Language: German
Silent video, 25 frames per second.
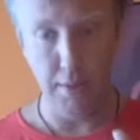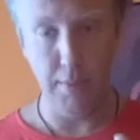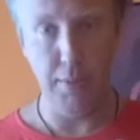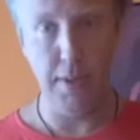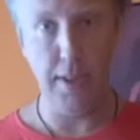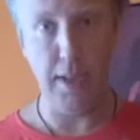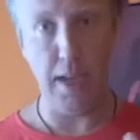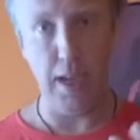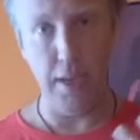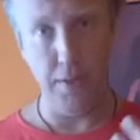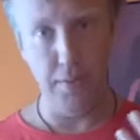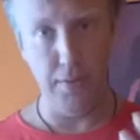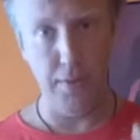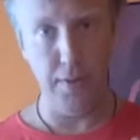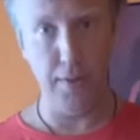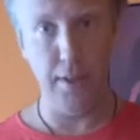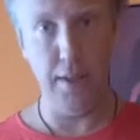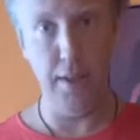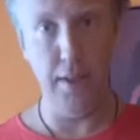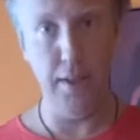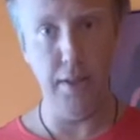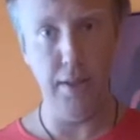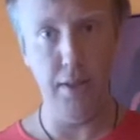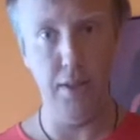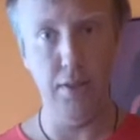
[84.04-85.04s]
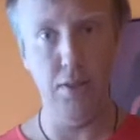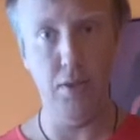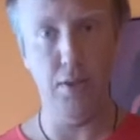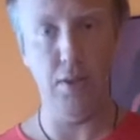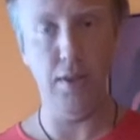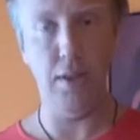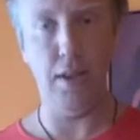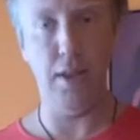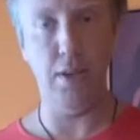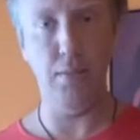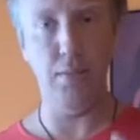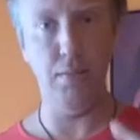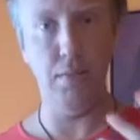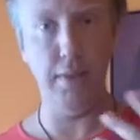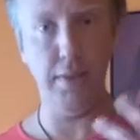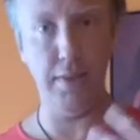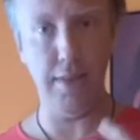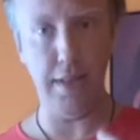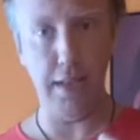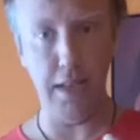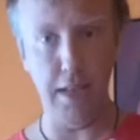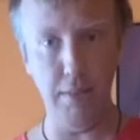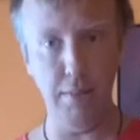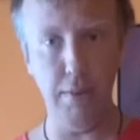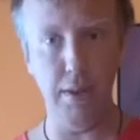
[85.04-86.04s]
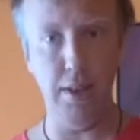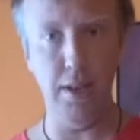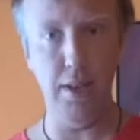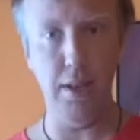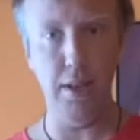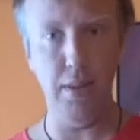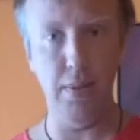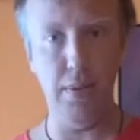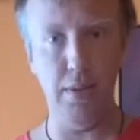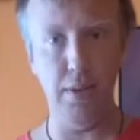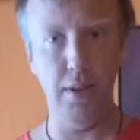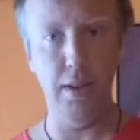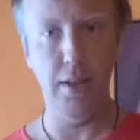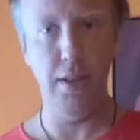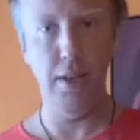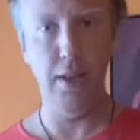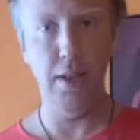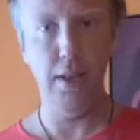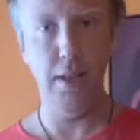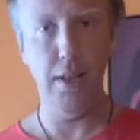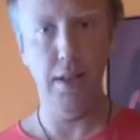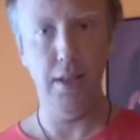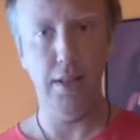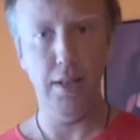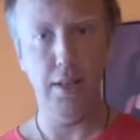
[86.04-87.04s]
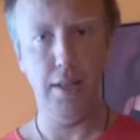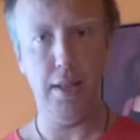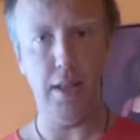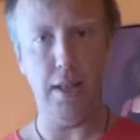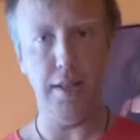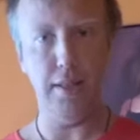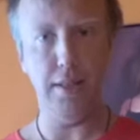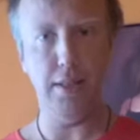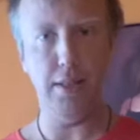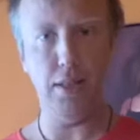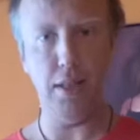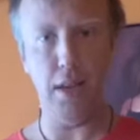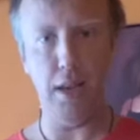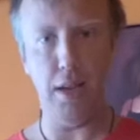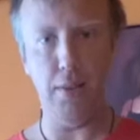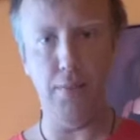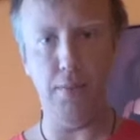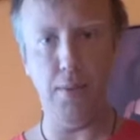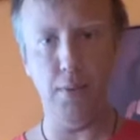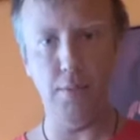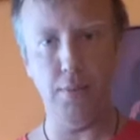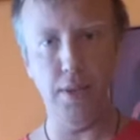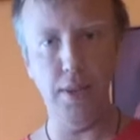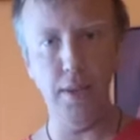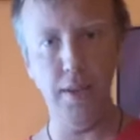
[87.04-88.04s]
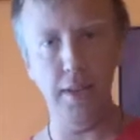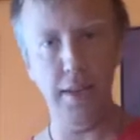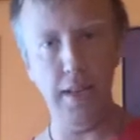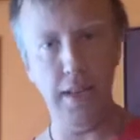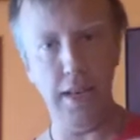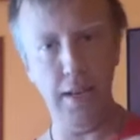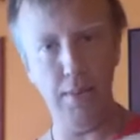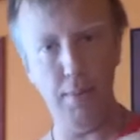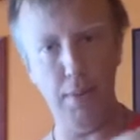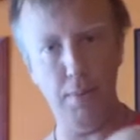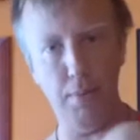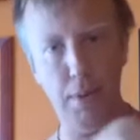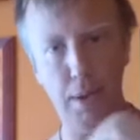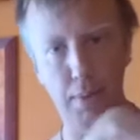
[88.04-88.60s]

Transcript: damit Geld verdienen und auch mir selber helfen dass ein Familienleben in